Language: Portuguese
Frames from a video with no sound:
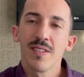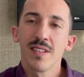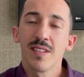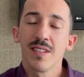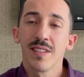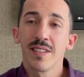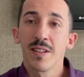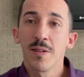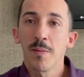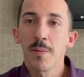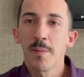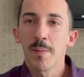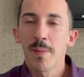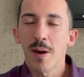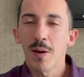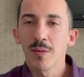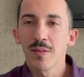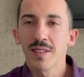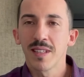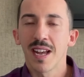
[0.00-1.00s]
estão
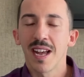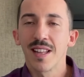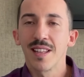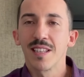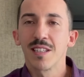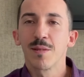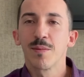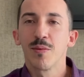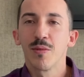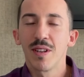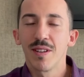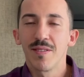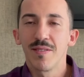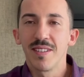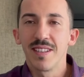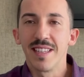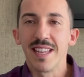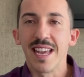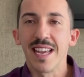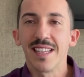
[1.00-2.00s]
pautadas por
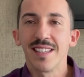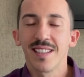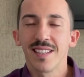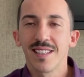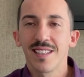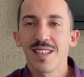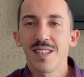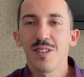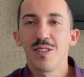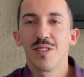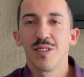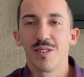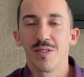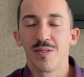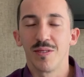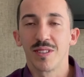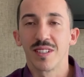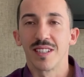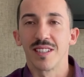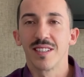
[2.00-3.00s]
evidências
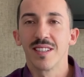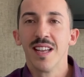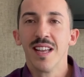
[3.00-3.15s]
científicas.